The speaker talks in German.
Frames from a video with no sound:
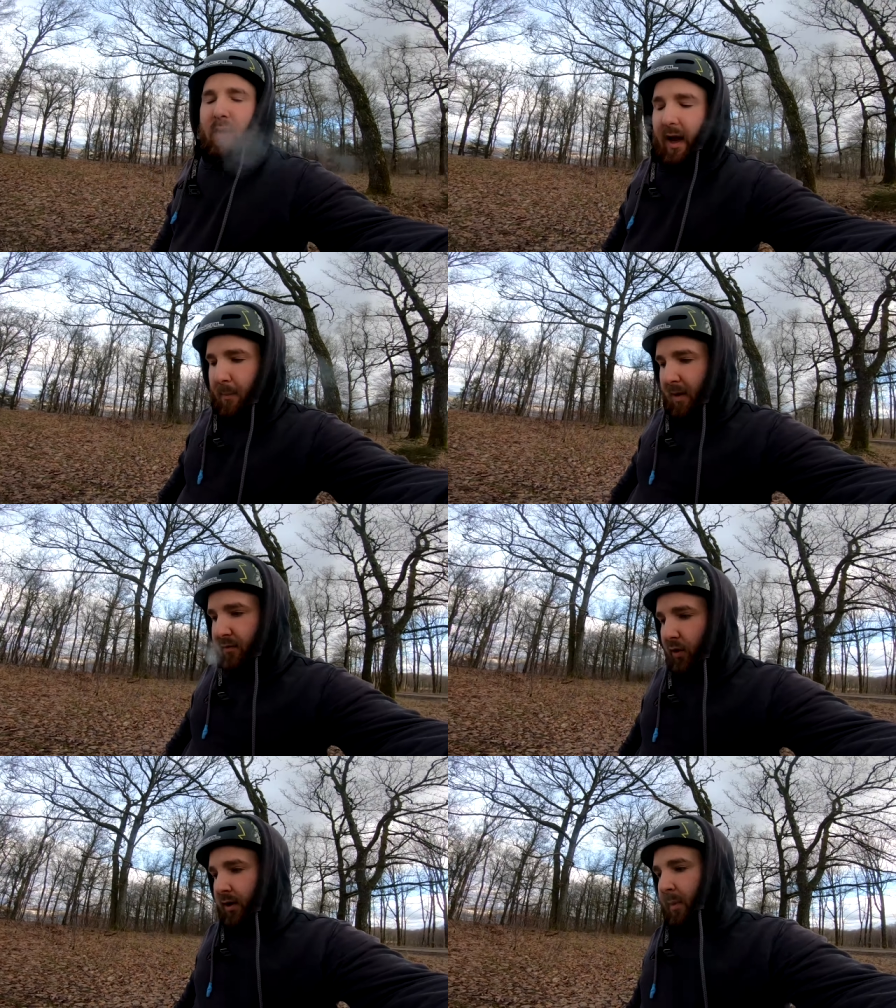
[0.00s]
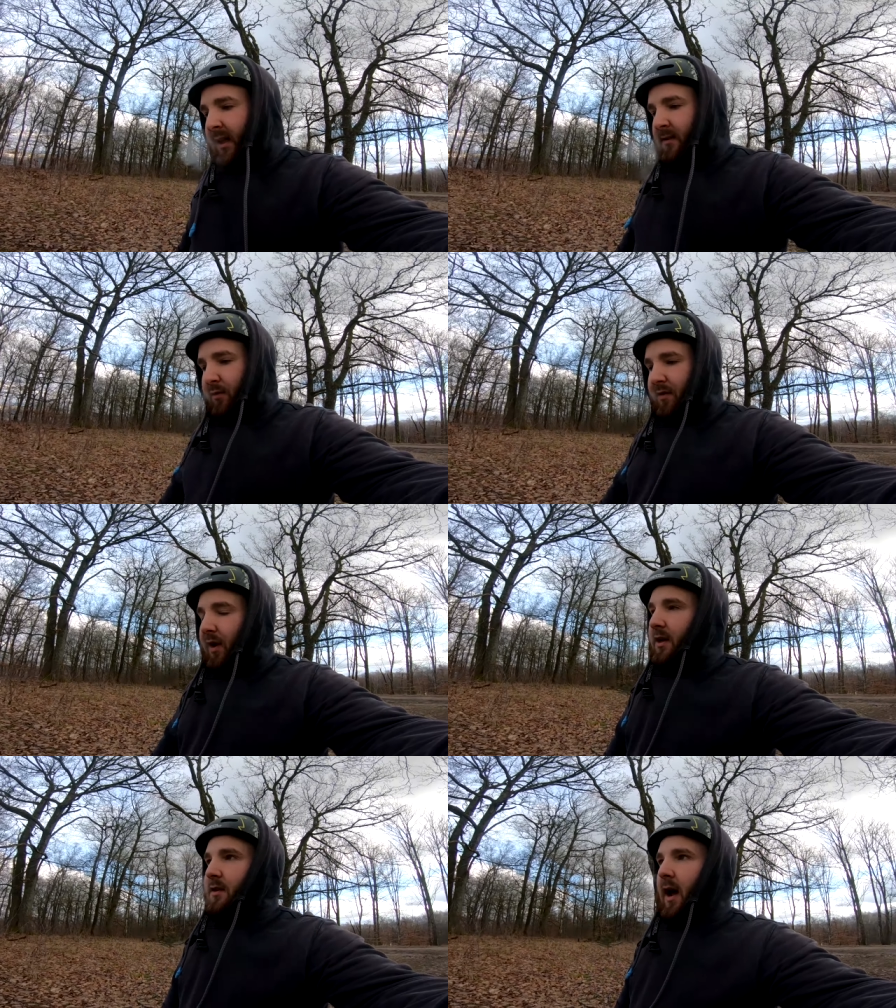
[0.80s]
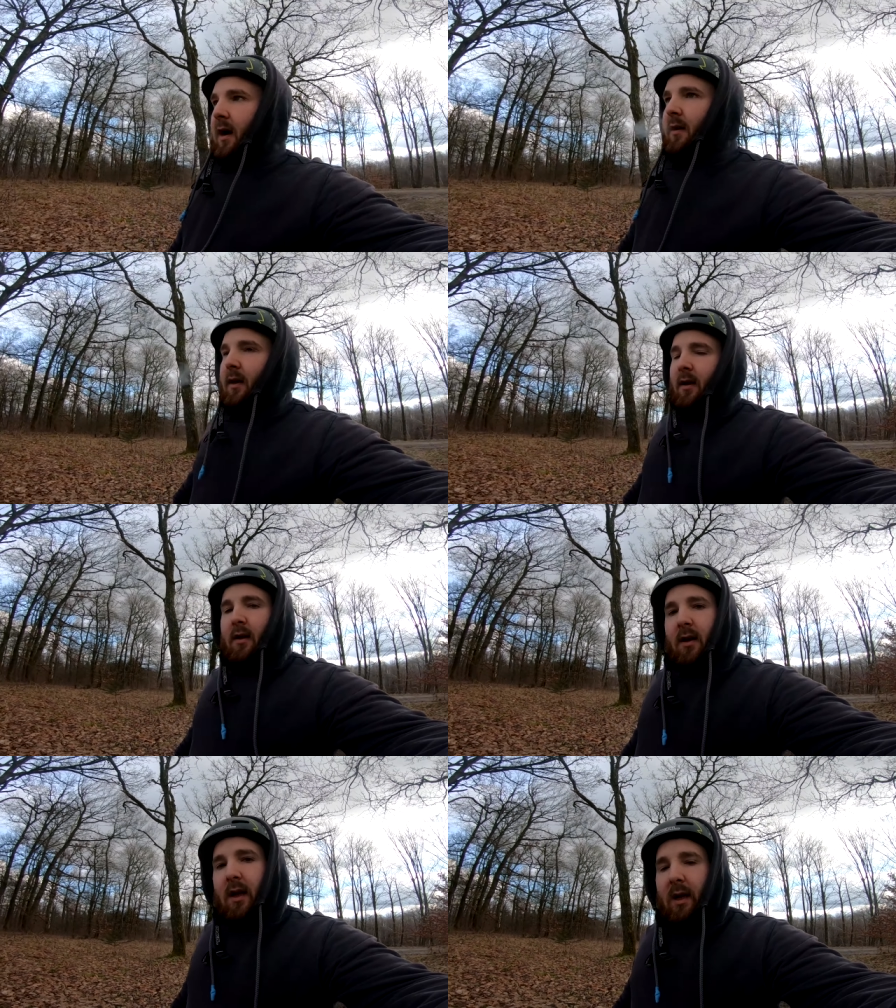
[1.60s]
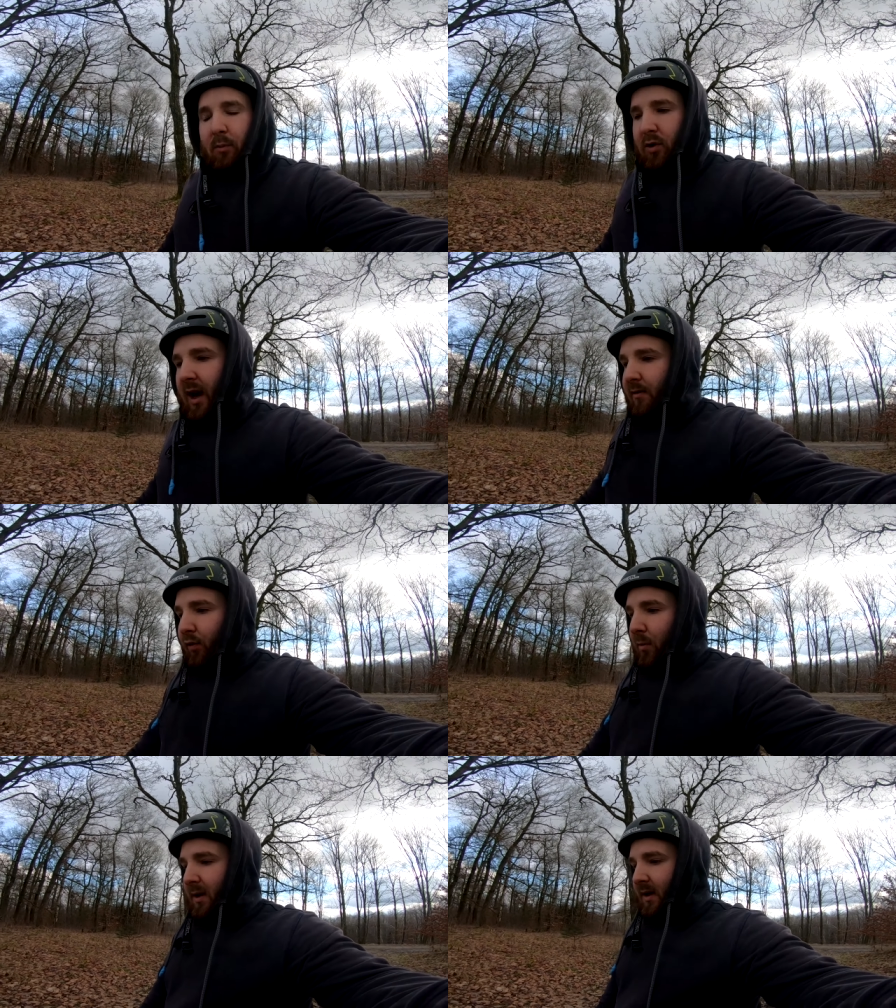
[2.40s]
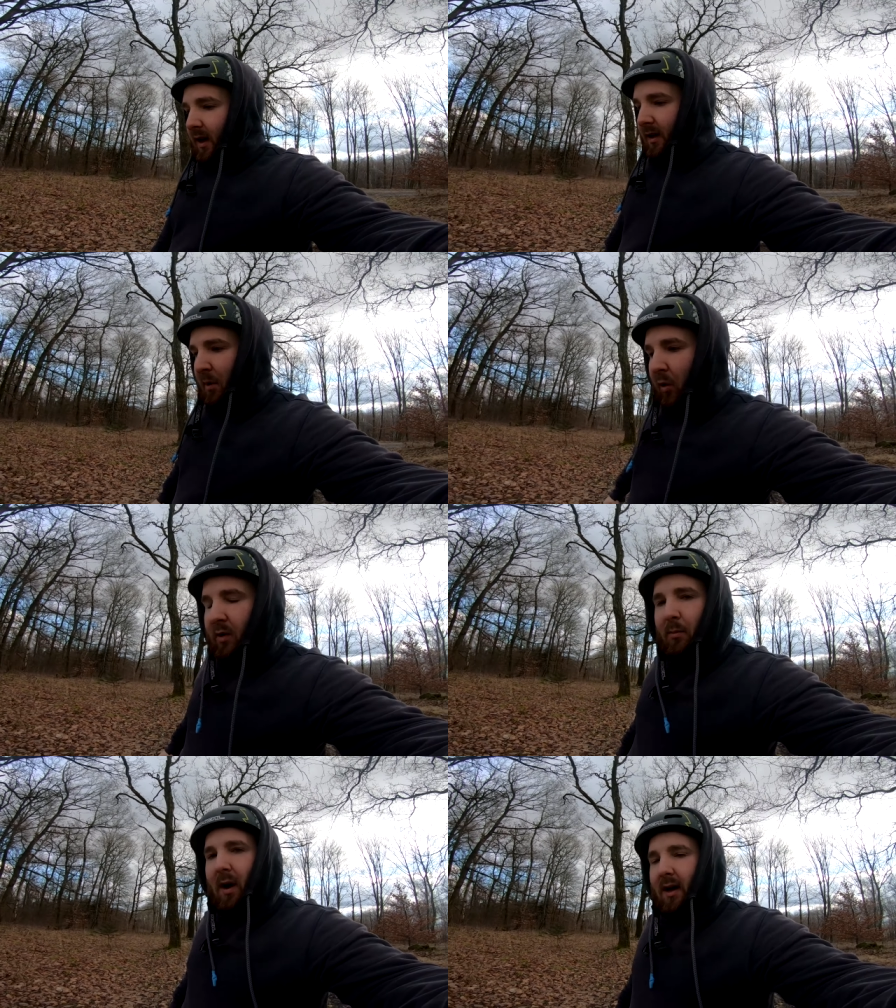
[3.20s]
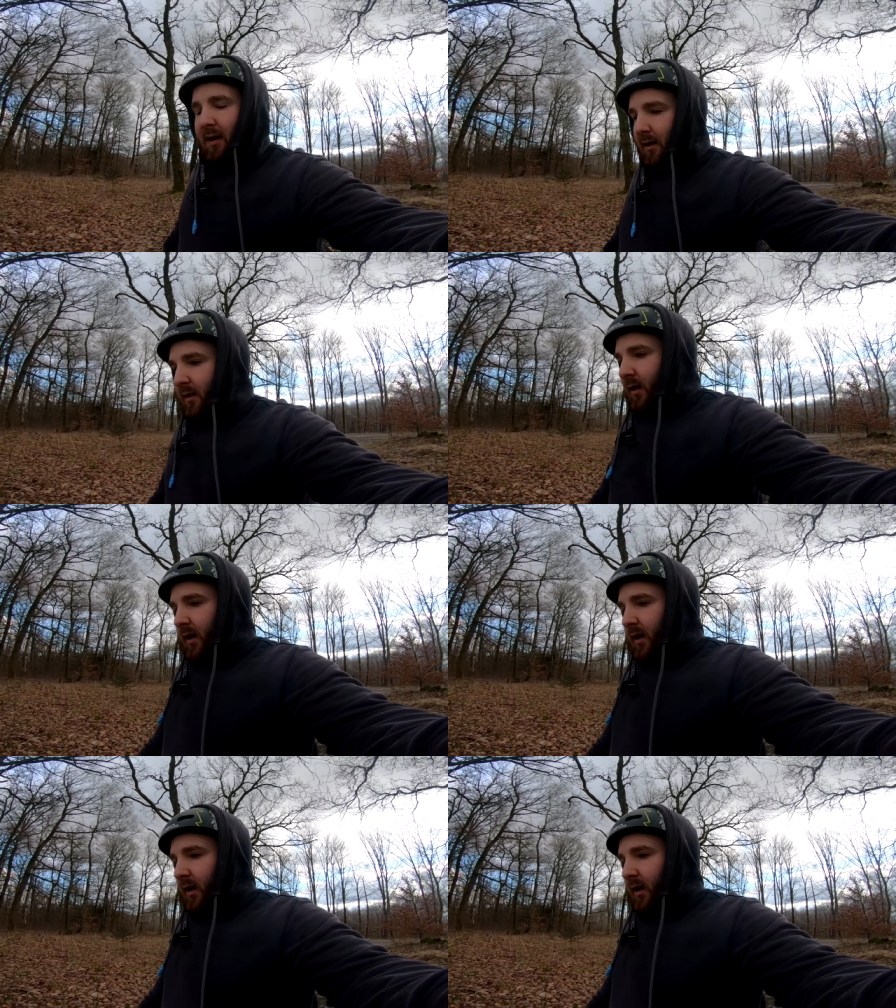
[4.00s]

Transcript: Nein, meine Freunde, macht das auf jeden Fall nicht nach. Nehmt euch kein Vorbild hier an dem rauchenden Biker.